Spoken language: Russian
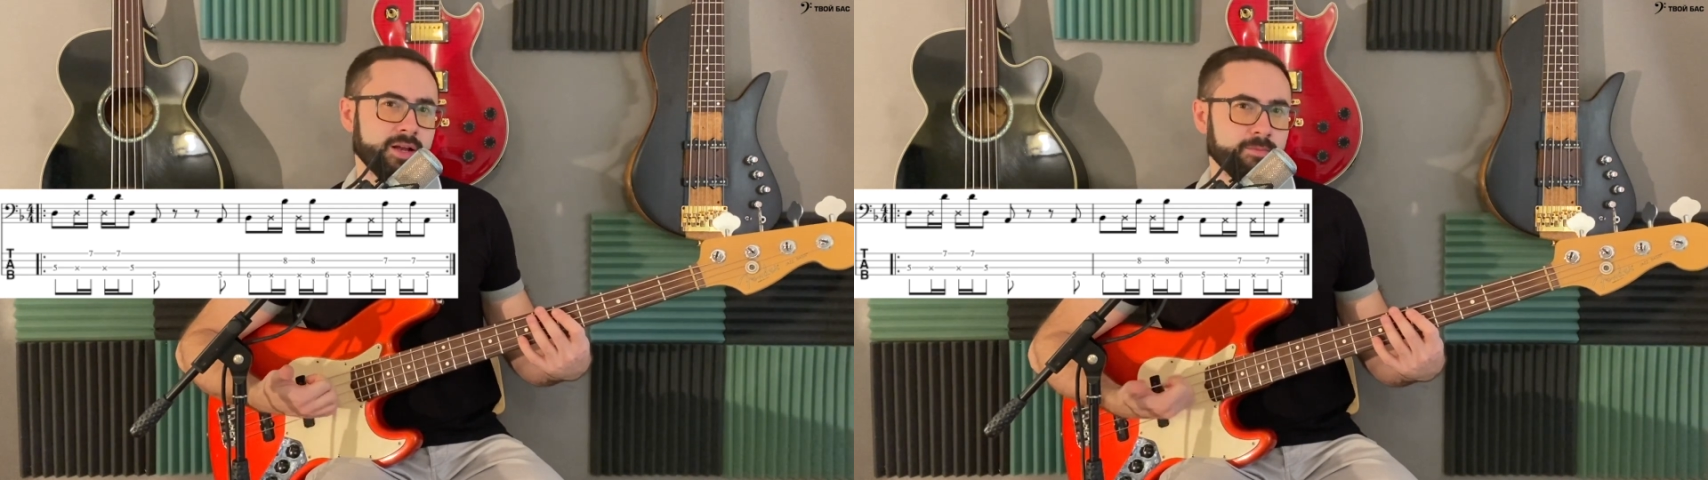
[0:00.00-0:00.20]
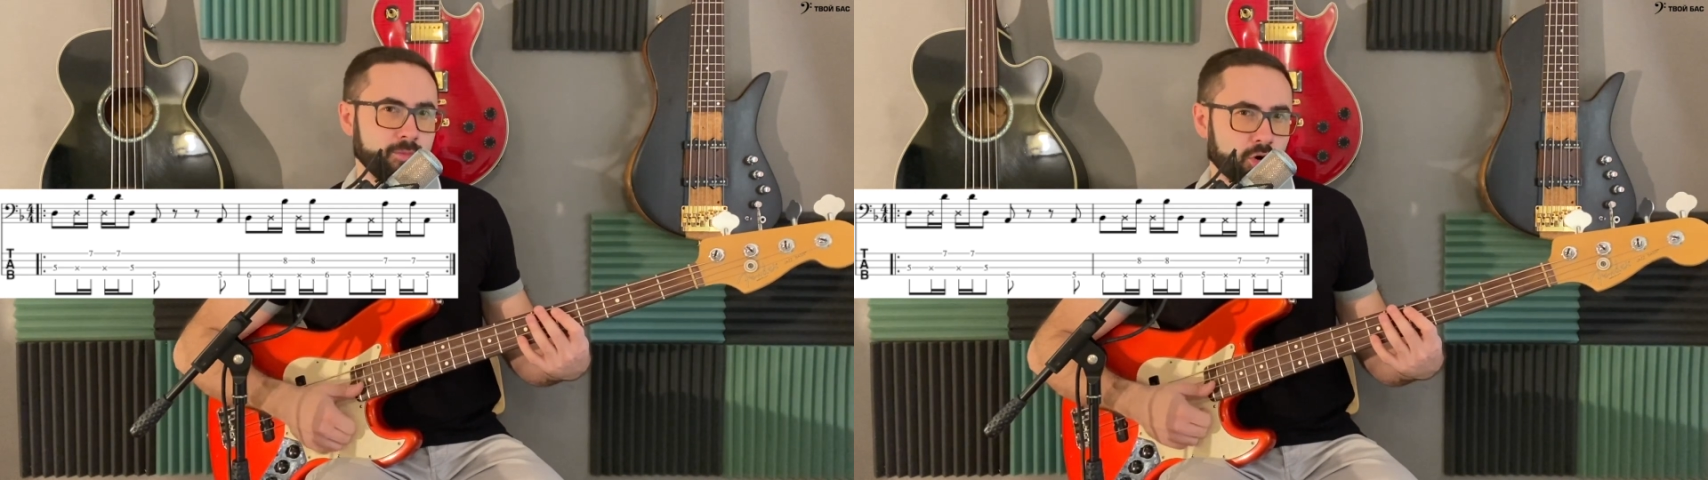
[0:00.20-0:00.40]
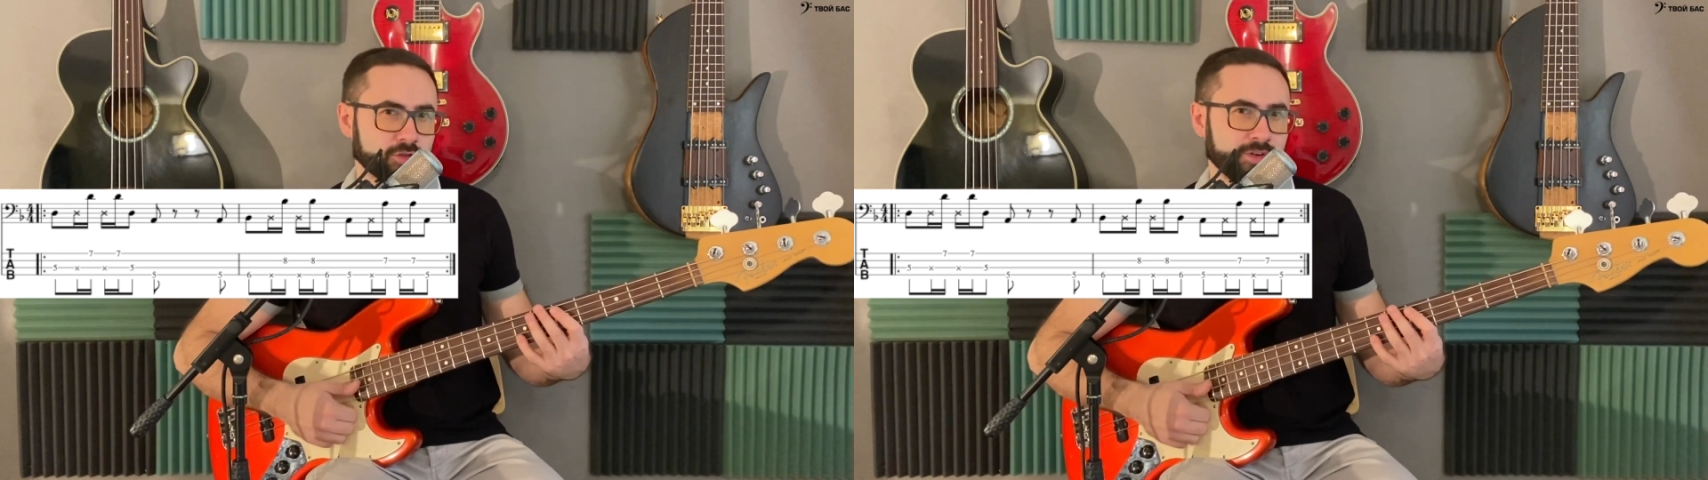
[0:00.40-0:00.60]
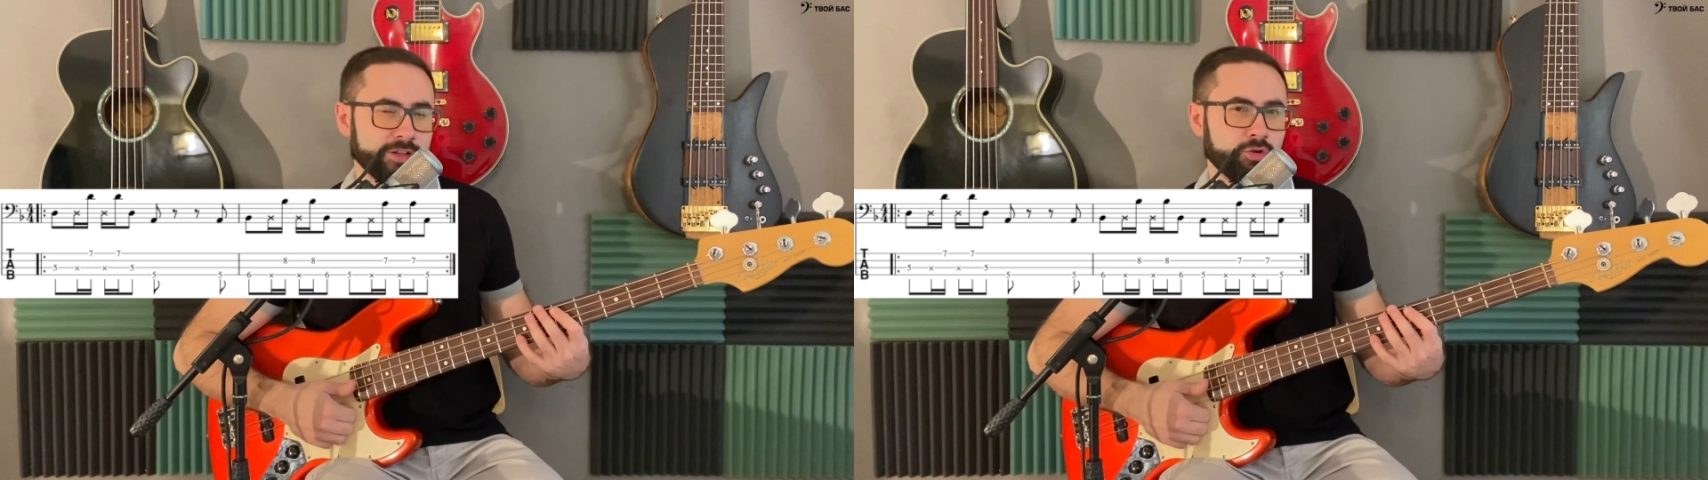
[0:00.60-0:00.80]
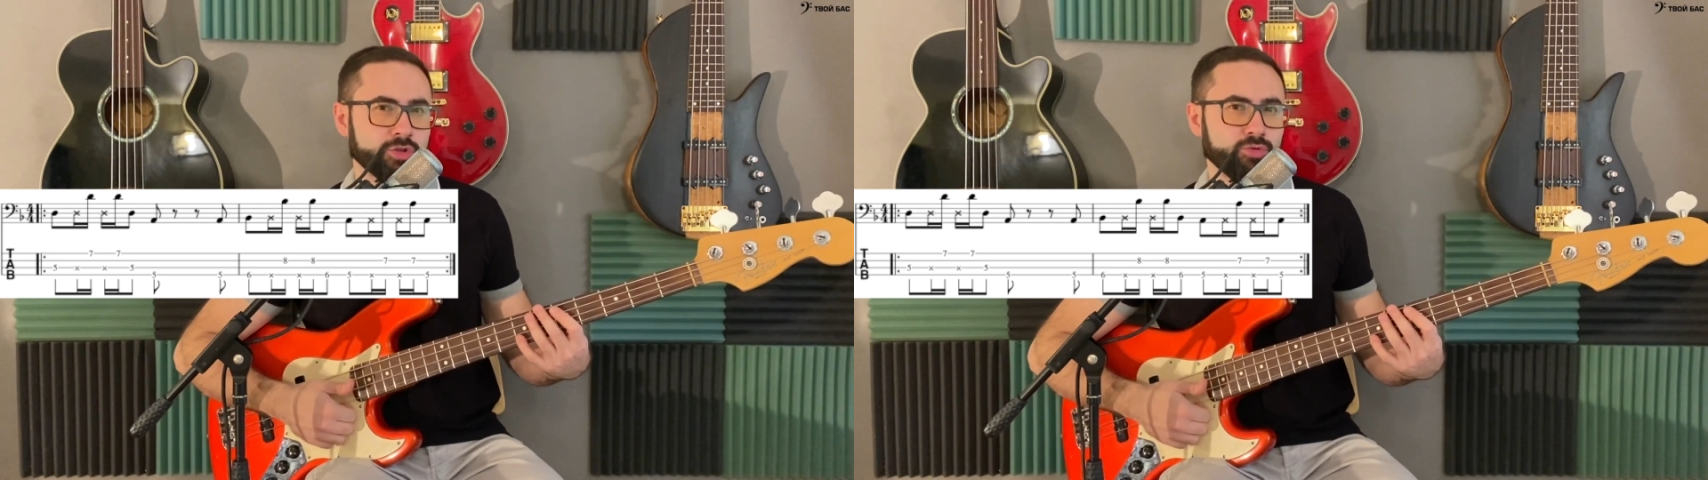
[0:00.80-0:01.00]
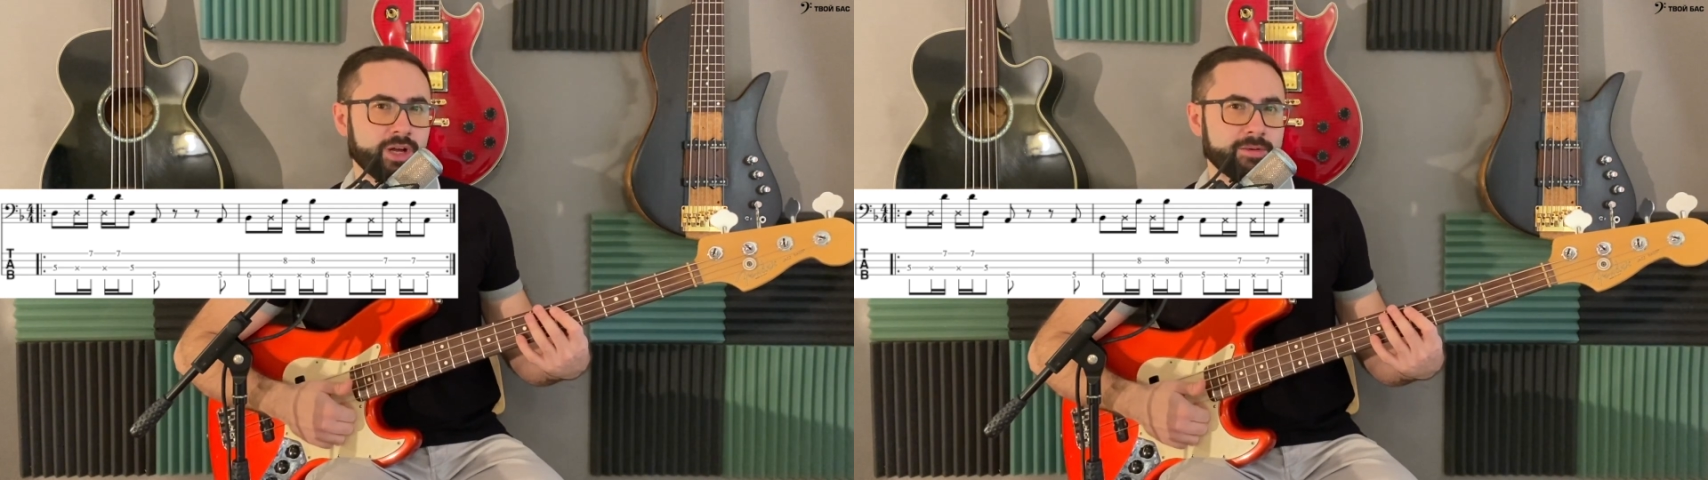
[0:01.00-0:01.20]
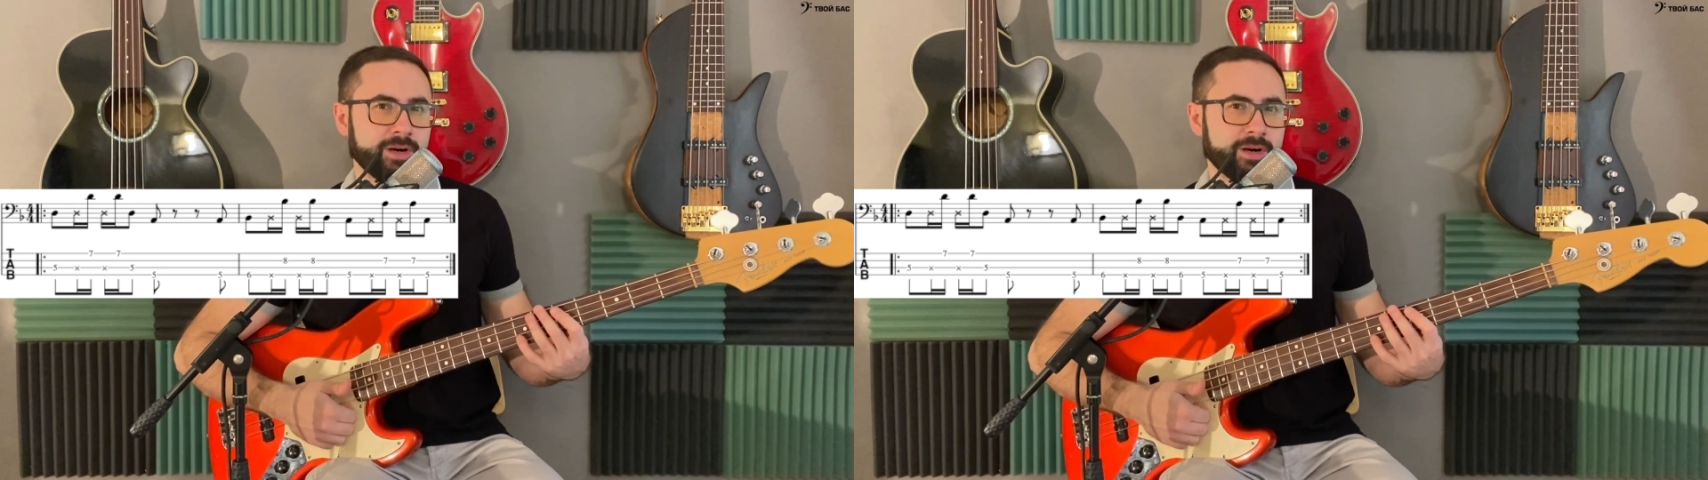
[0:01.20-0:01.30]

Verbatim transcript: Мертвая нота, удар